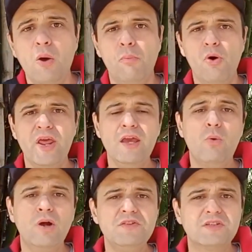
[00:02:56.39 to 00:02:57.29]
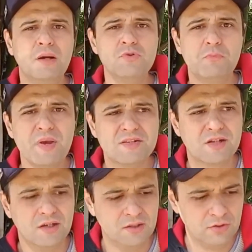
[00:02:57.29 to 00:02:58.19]
Porém, quando estamos
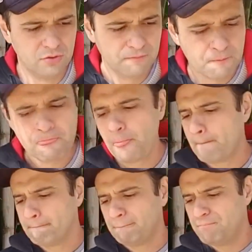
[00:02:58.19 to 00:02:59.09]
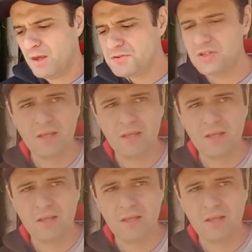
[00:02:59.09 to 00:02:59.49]
pescando, não se